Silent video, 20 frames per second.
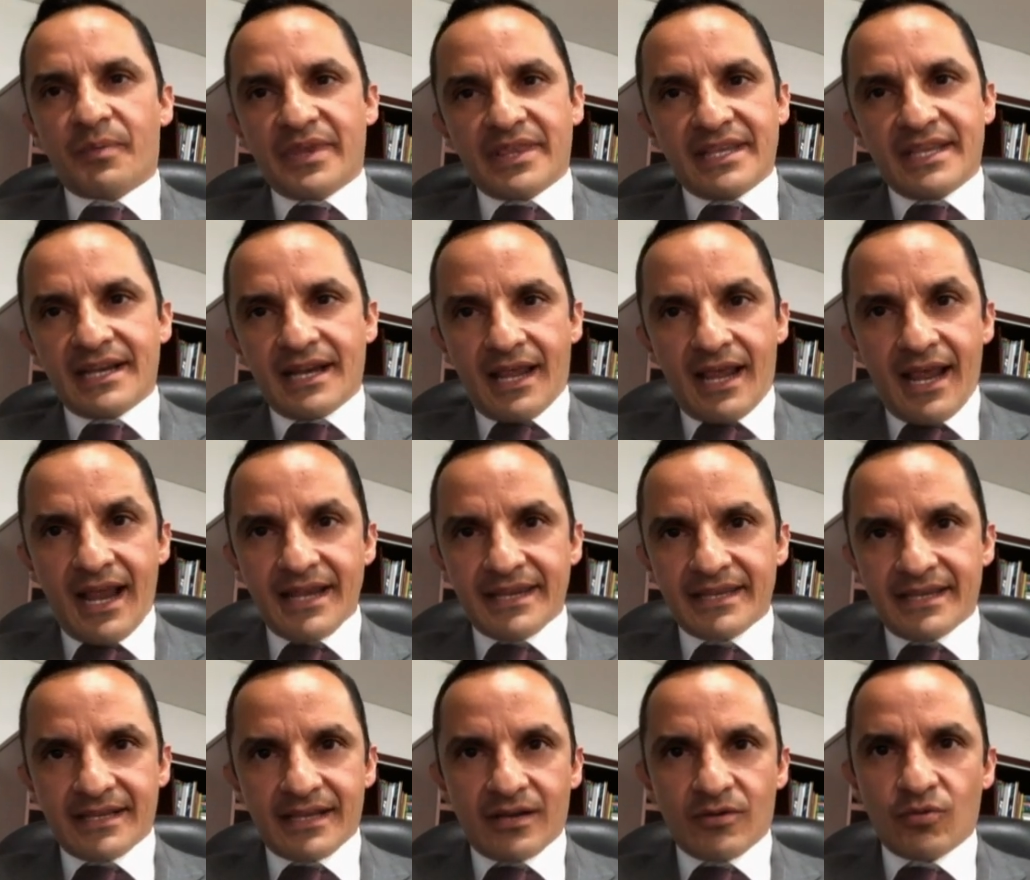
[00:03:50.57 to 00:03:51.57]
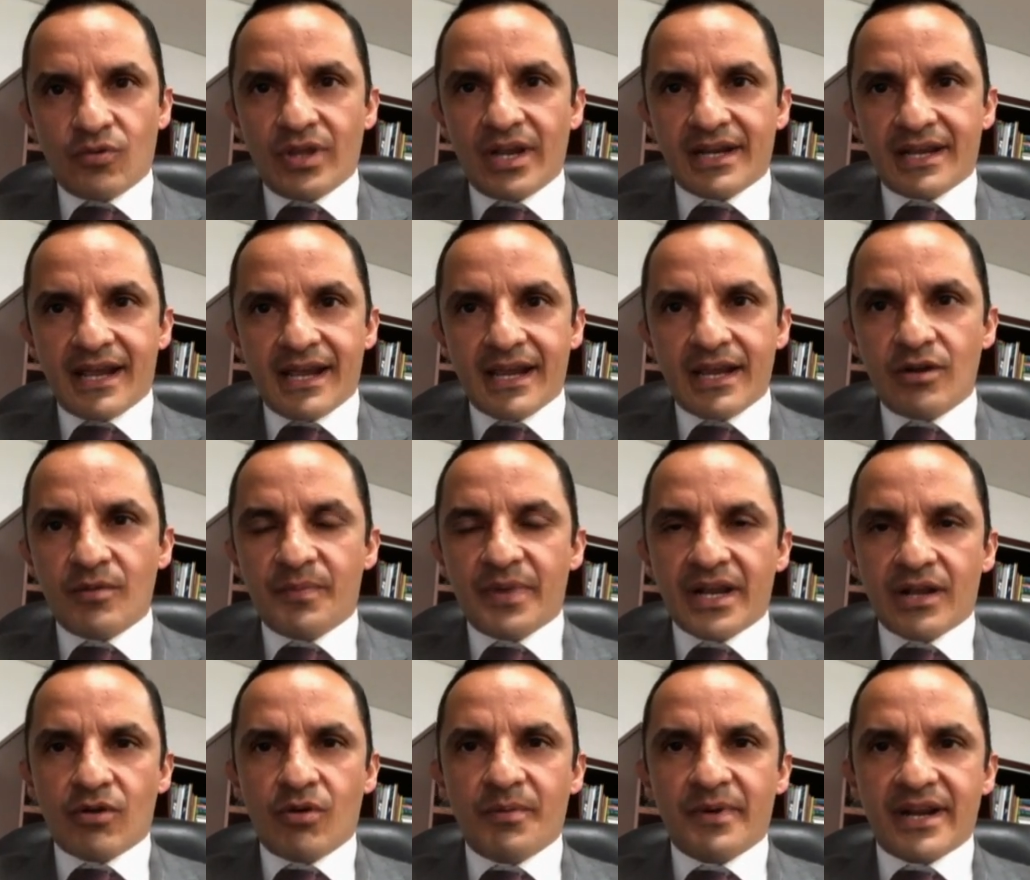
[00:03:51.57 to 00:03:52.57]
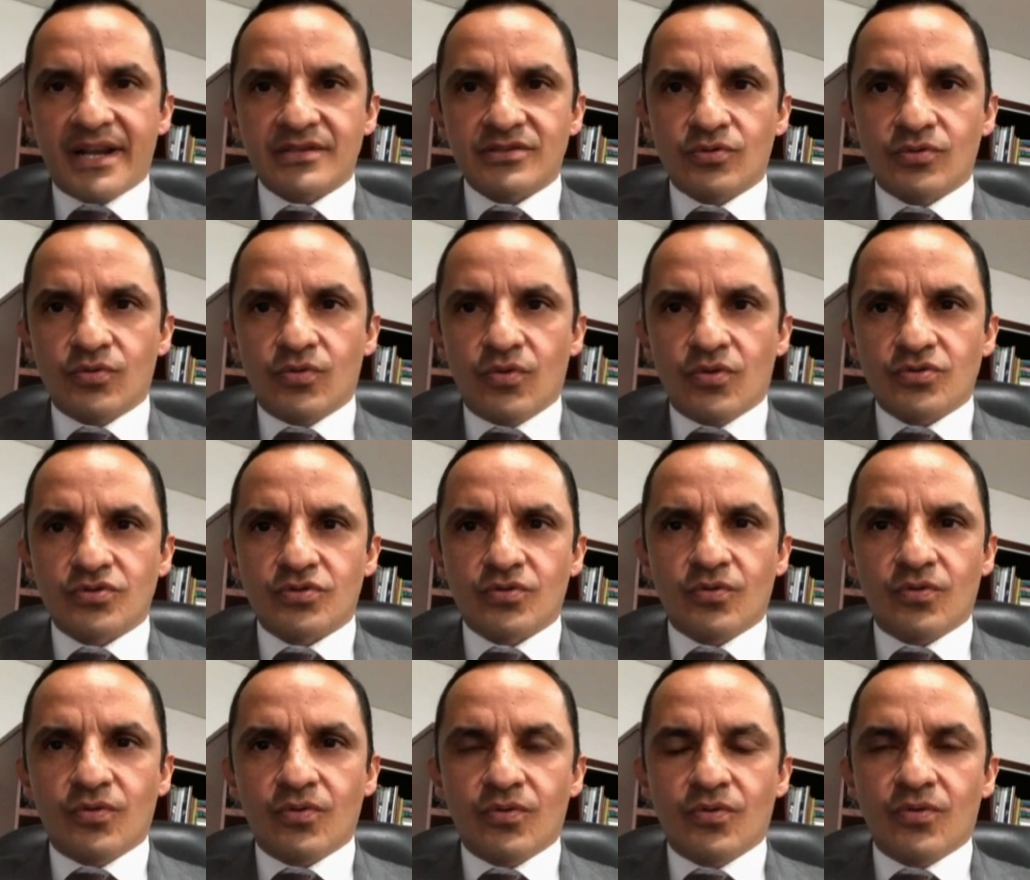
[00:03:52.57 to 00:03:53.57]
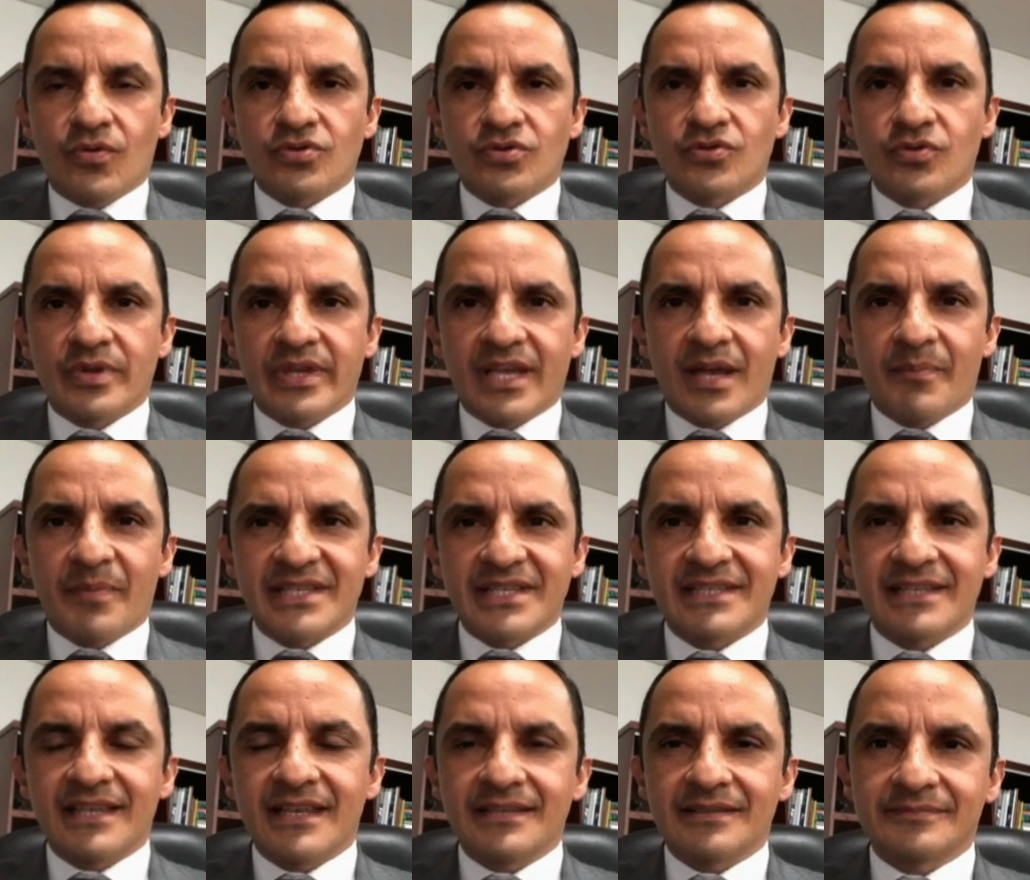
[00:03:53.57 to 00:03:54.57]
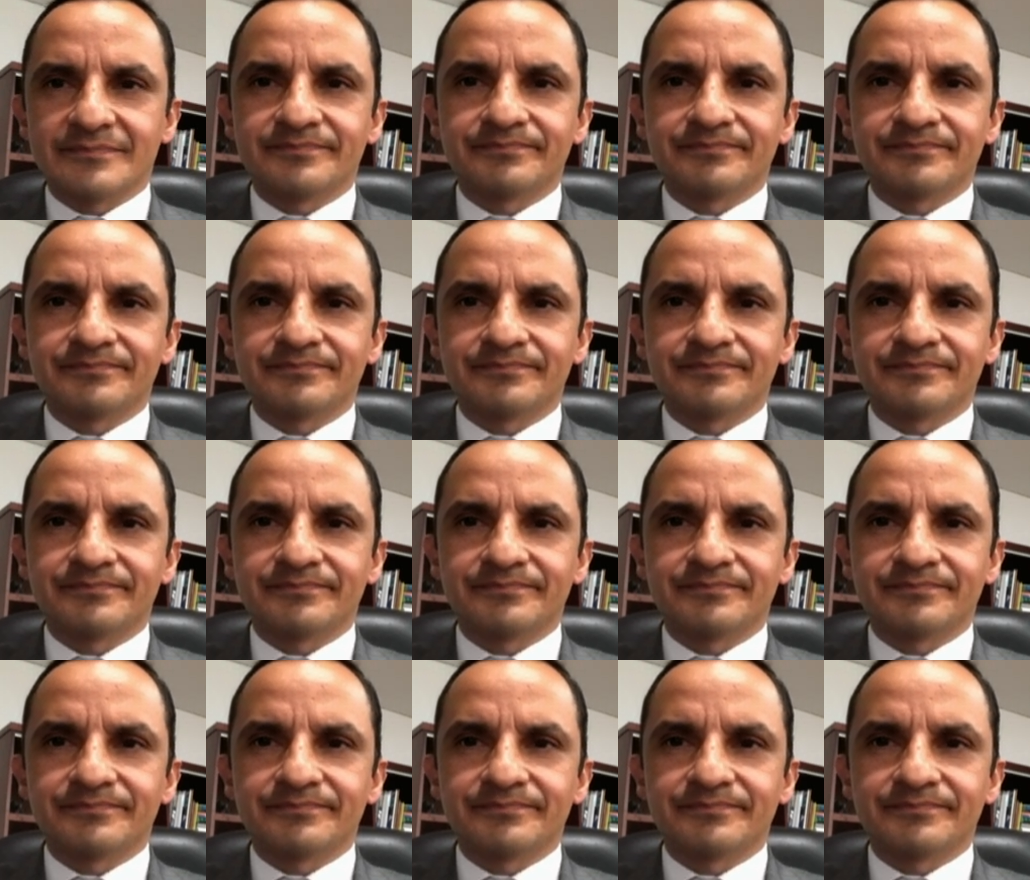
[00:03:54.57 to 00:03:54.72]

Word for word: pedir a alguien que actúe al cajero para cobrar su, incapacidad.